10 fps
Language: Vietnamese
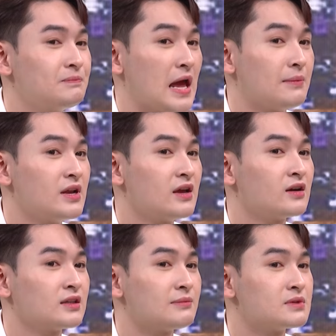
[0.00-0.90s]
thầy minh nhí
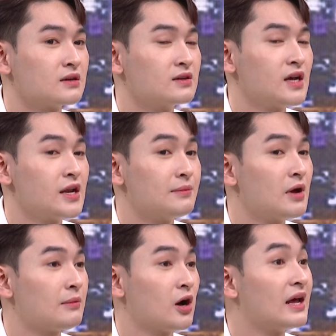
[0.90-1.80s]
có tâm sự thời điểm đó
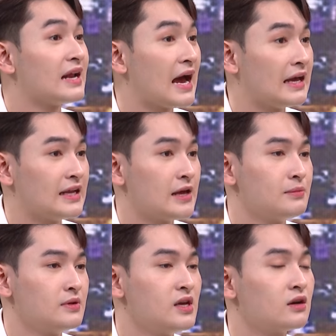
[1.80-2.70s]
em gọi là thầy thì
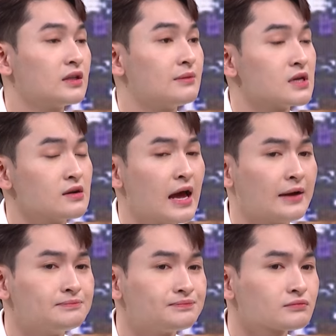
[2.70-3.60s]
minh nhí có tâm sự là
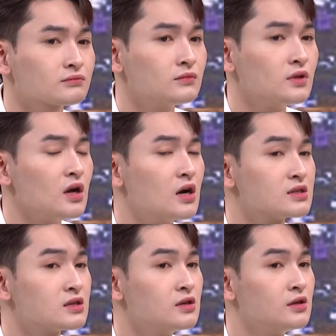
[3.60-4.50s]
hồi
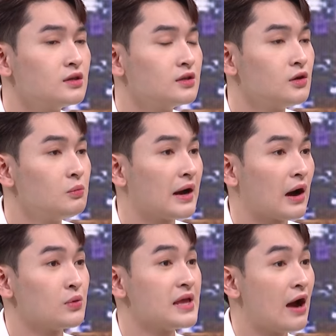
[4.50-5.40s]
xưa lúc mà
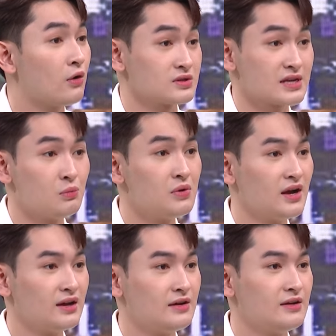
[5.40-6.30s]
cậu Gia còn sống á
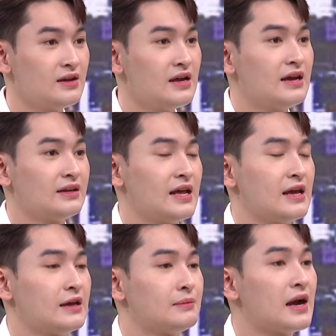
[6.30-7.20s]

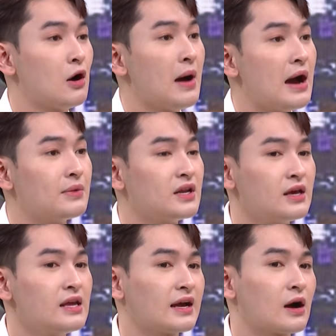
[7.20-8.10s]
thì bắt đầu ba minh
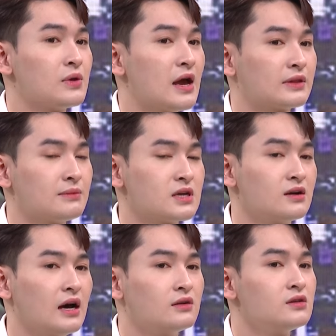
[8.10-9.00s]
nhí và cậu giao tâm
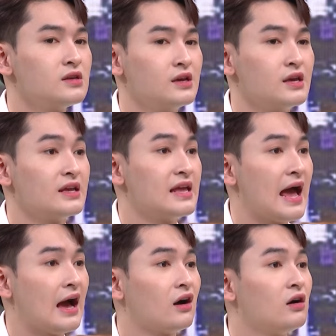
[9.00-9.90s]
sự là ước gì về
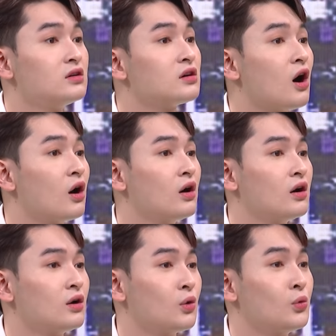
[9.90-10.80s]
già có đứa con
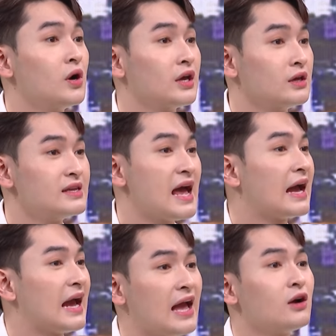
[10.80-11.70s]
hữu hỷ
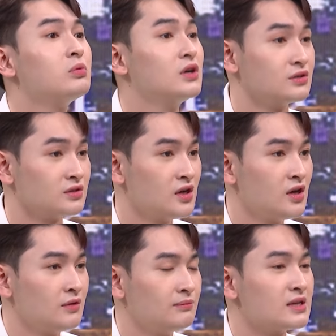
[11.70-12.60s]
trai gái cũng được
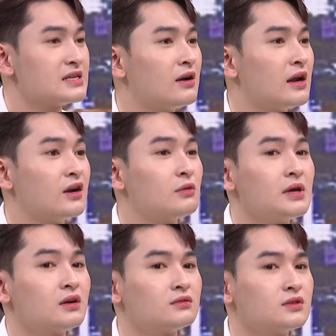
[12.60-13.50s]
vì là nó
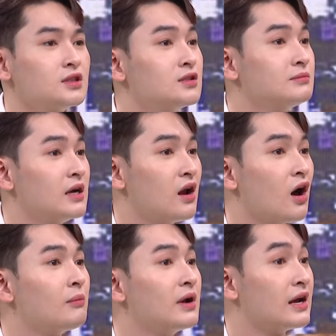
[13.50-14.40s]
biết thương mình
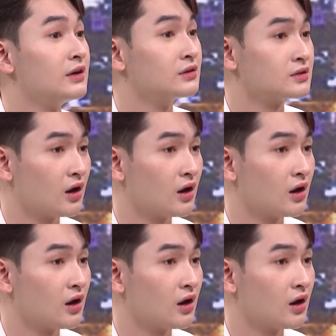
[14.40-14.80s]
lo mình là được